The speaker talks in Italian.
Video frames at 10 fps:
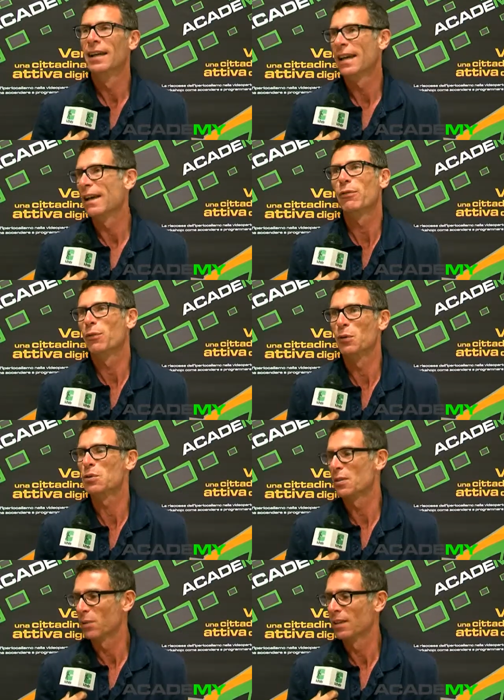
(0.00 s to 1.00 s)
è
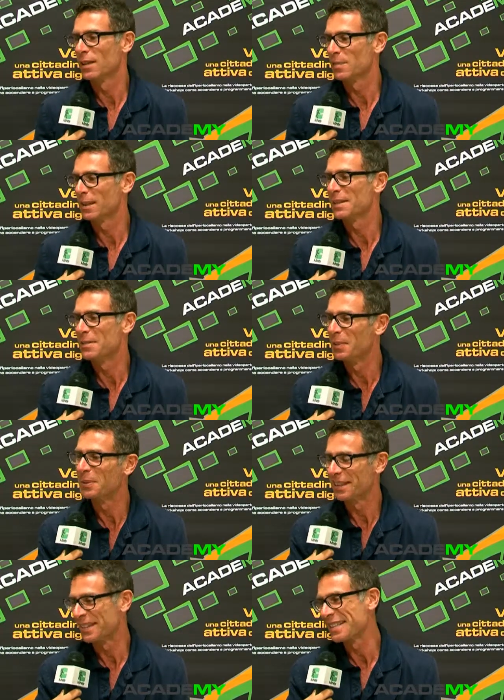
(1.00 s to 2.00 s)
forse una delle esperienze più
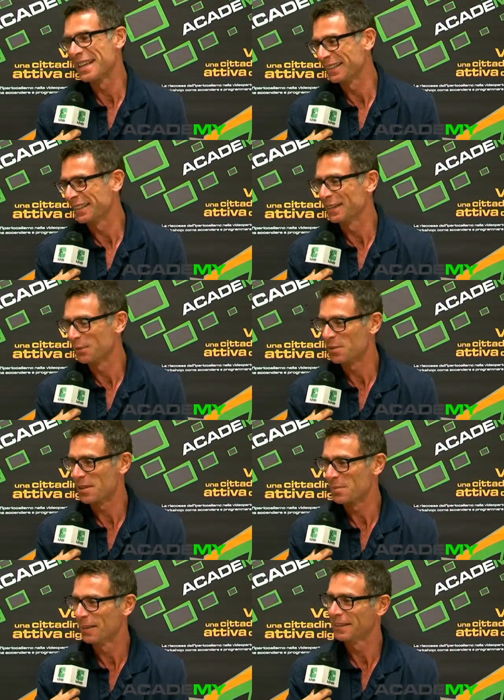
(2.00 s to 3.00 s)
interessanti ed
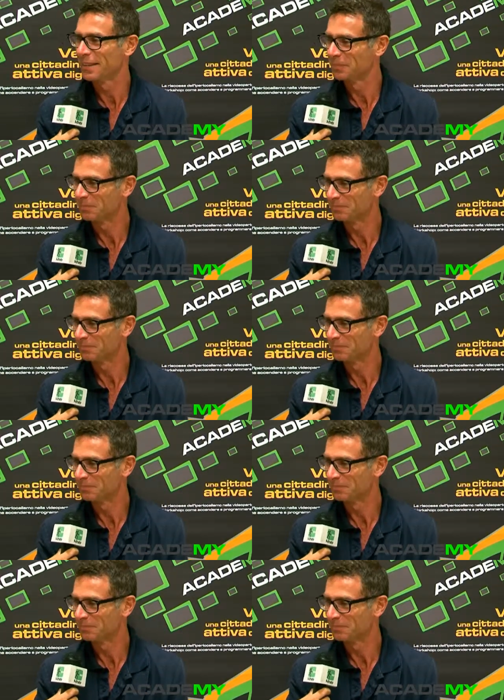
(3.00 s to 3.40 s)
entusiasmanti.